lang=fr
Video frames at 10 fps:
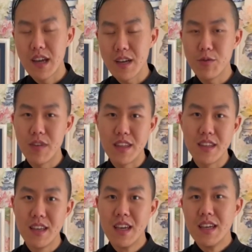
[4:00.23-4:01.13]
Grain, de,
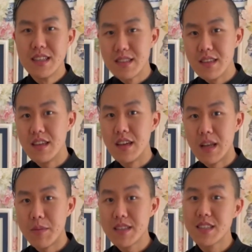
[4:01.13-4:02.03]
Vanille. C'est
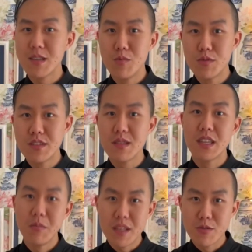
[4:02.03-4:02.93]
la pâtisserie boutique
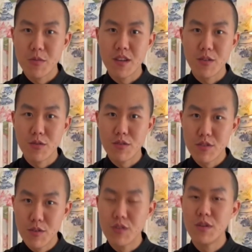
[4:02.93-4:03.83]
des maisons Bricot
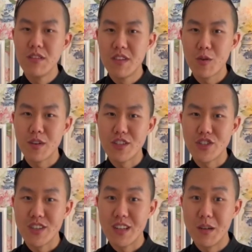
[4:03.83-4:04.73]
d'Olivier
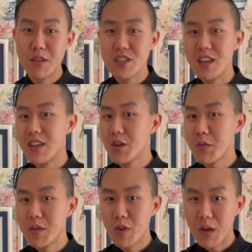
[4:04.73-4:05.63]
Rollinger. Là-bas, j'ai
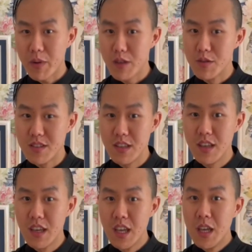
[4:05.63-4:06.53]
énormément appris aussi.
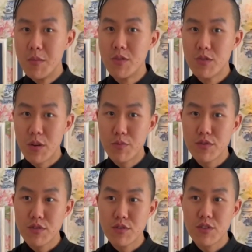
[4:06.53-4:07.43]
Mais d'autant
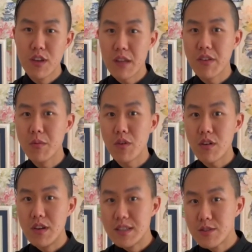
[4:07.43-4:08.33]
plus que je garde
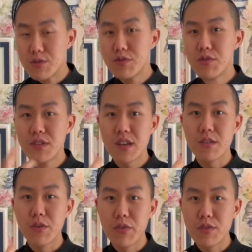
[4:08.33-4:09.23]
vraiment ce souvenir
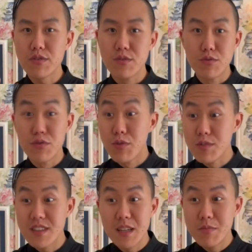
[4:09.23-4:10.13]
d'enfance où je
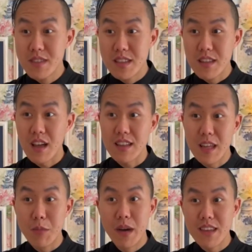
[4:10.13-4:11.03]
fonçais les petites
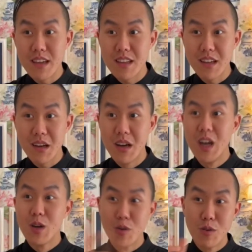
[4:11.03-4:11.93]
tartelettes bananes là,
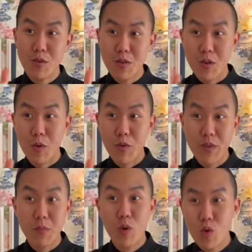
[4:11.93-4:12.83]
que, qu'on
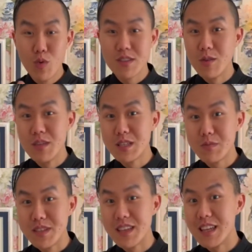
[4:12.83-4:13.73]
fait beaucoup. C'est une des
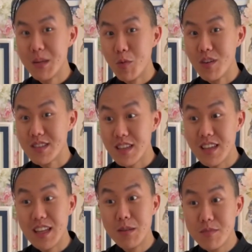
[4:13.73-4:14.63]
spécialités mauriciennes
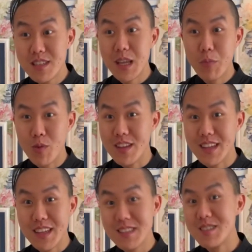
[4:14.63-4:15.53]
et les petits
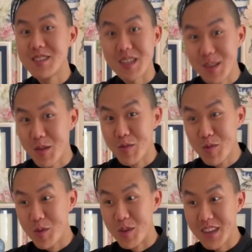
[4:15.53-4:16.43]
napolitaines, si certains d'entre vous
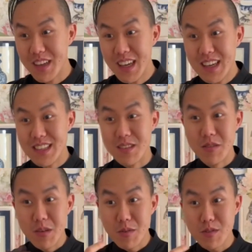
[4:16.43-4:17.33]
connaissent. C'est
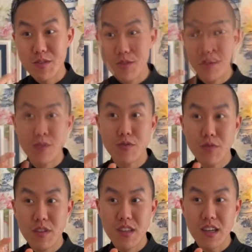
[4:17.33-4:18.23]
vraiment ce, ce,
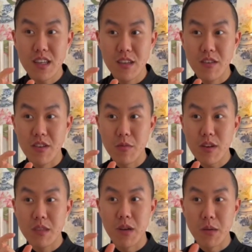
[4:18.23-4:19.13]
souvenir qui, vraiment,
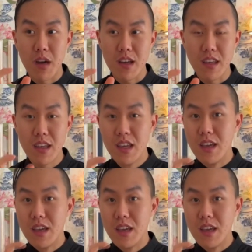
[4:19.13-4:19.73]
qui m'a marqué.